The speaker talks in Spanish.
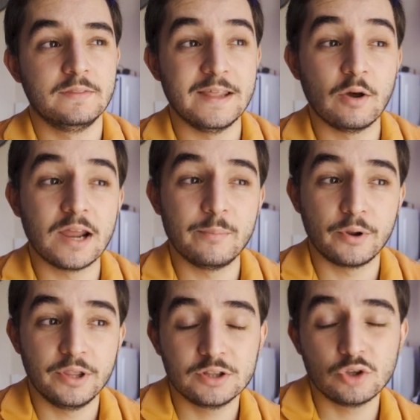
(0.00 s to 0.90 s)
de lo que el
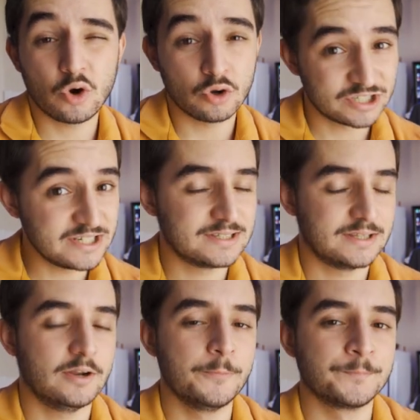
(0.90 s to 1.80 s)
proyecto
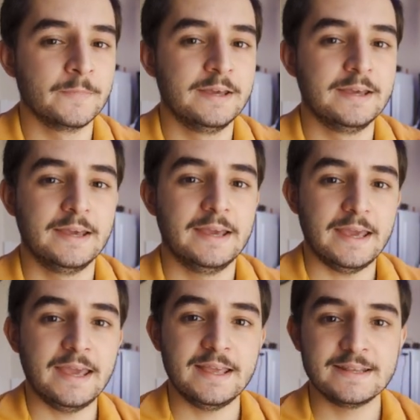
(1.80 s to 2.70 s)
consiste, ¿no?
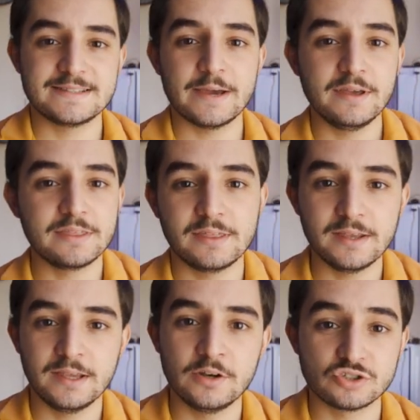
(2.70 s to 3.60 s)
Eh, esta vez
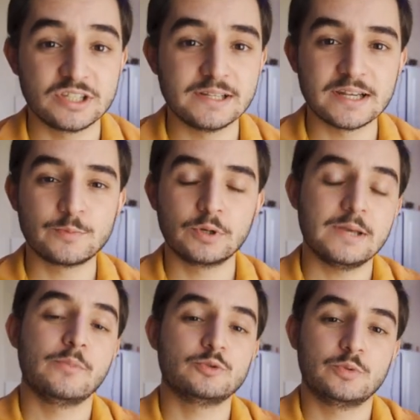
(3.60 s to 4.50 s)
eh, nos
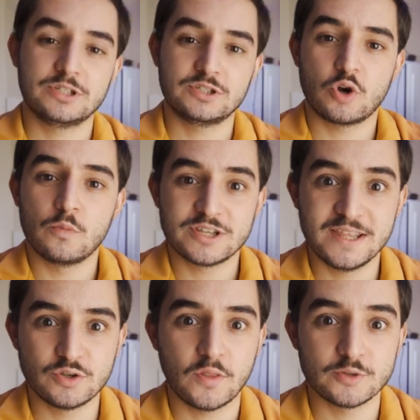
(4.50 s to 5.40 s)
transportamos, pues eso, como os he
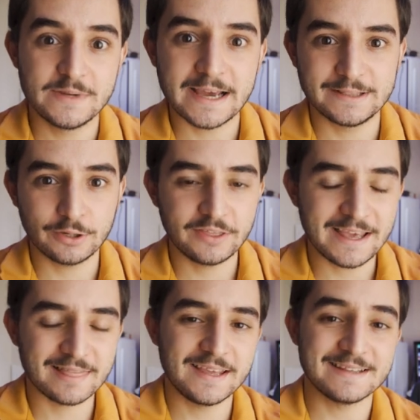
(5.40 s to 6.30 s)
dicho, a 2014,
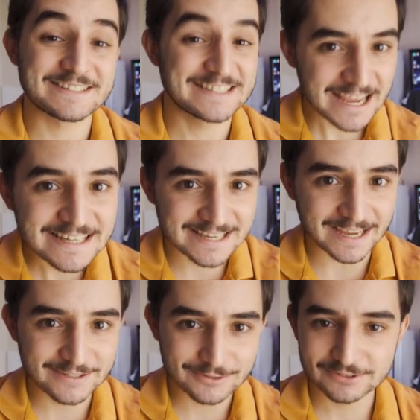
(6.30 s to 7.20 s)
hace seis
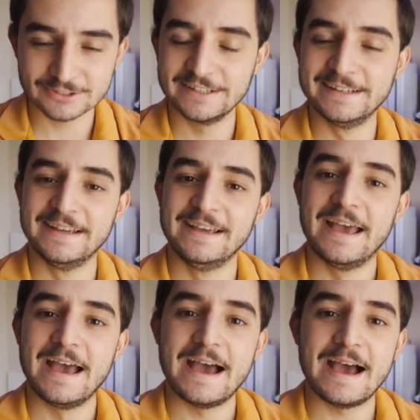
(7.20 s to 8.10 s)
años,
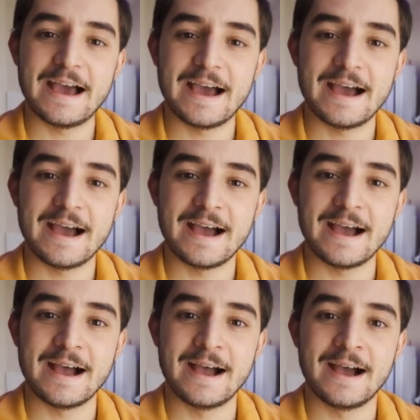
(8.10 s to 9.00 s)

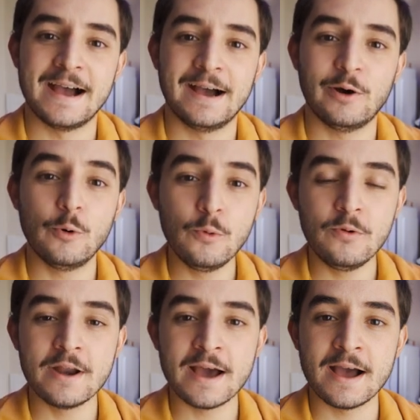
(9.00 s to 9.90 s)
a
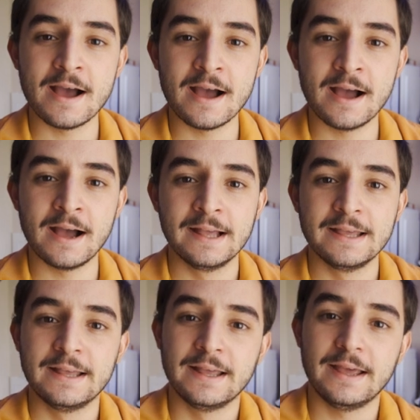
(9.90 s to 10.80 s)
una,
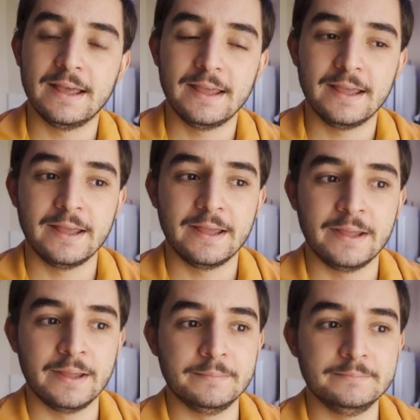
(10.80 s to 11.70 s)

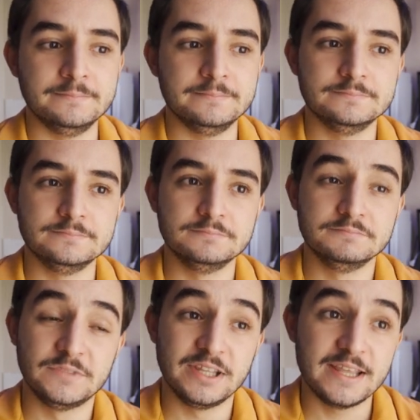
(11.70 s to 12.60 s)
eh,
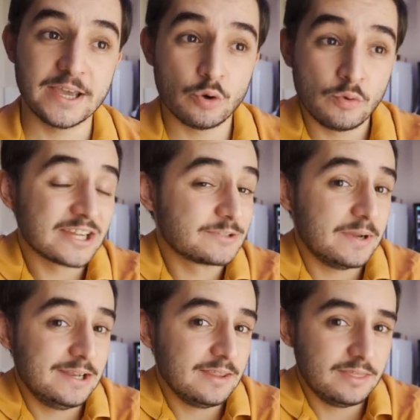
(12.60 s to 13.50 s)
diría yo, una
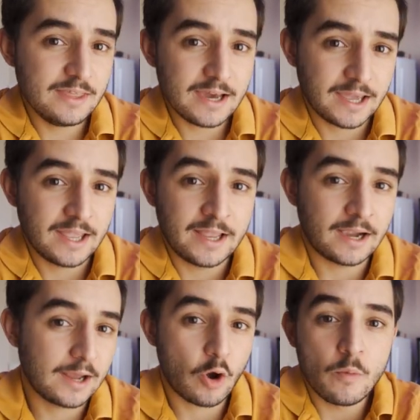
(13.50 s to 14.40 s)
experiencia que
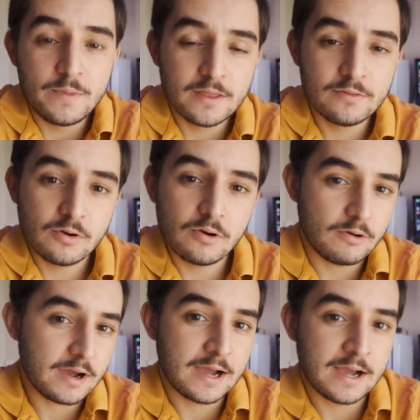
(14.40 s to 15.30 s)

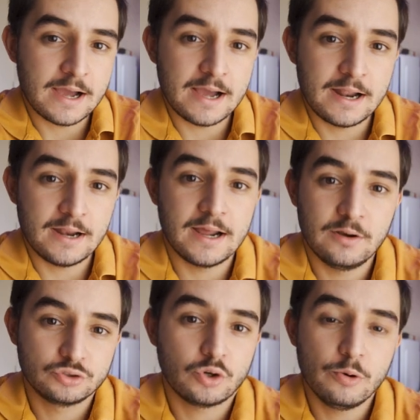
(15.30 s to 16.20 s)
recomiendo a,
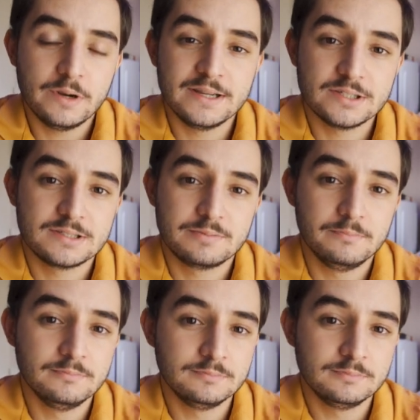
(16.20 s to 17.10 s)
los jóvenes
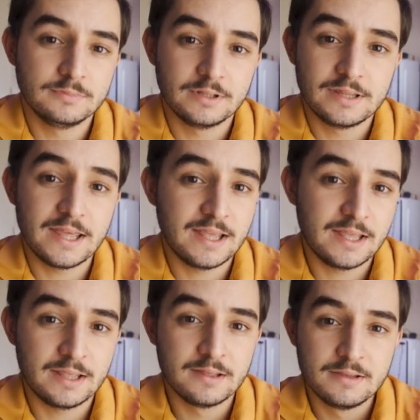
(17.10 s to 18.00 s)
mm,
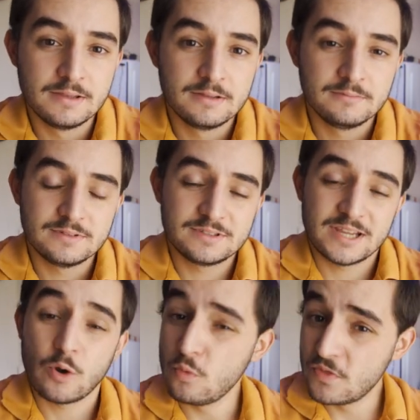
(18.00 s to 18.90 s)
de
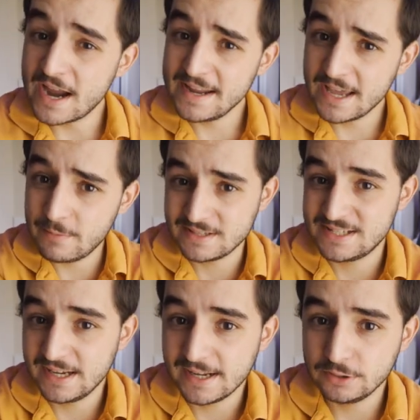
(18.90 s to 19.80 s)
secundaria y
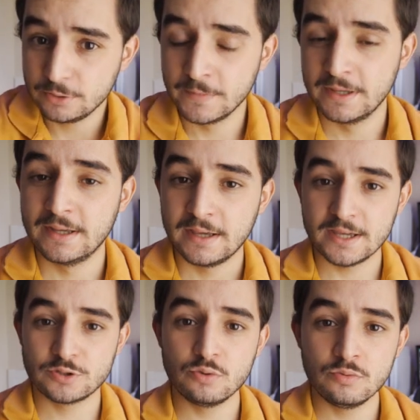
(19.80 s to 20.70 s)
bachillerato.
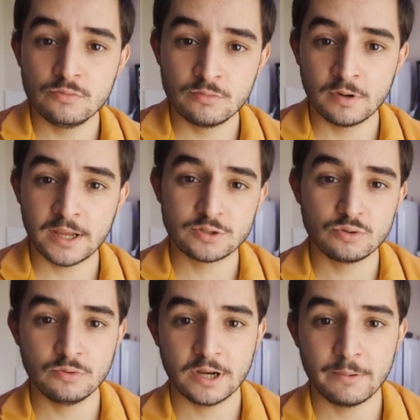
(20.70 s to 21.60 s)
Es un, es
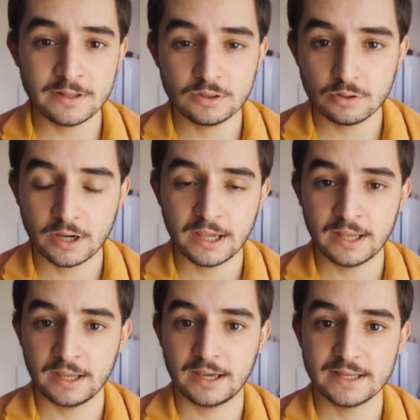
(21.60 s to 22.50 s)
un evento
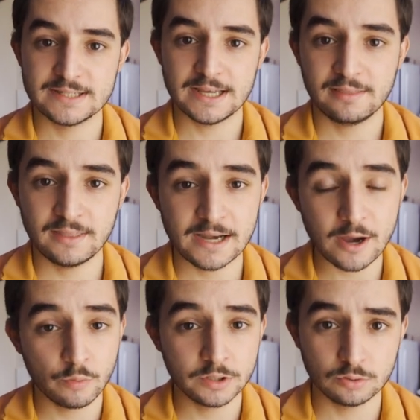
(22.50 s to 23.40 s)
que, se hace en la
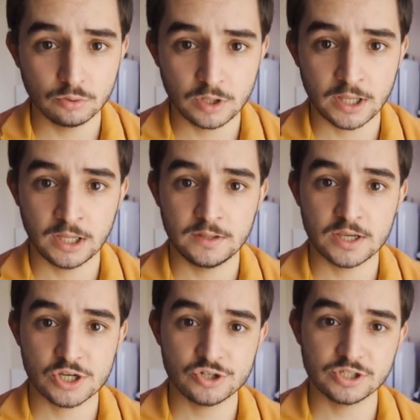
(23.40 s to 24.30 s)
juventud de,
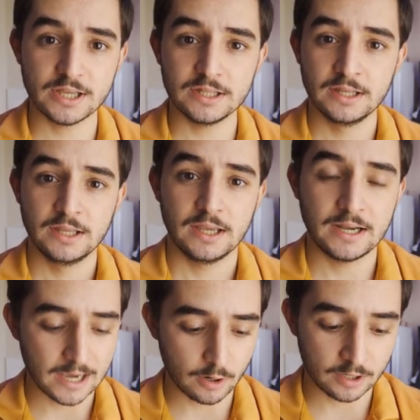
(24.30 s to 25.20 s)
de Schoenstatt,
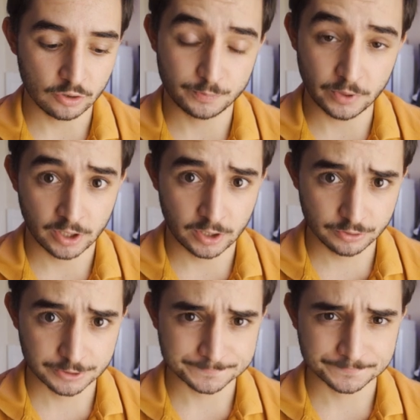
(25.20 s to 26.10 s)
en, en los
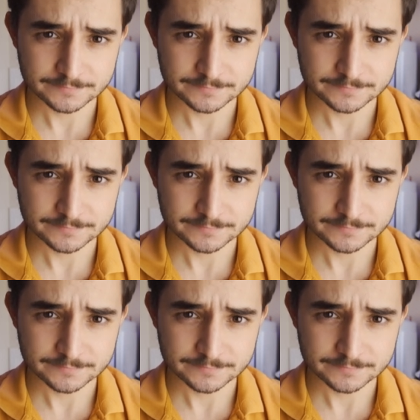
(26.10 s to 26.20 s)
pioneros,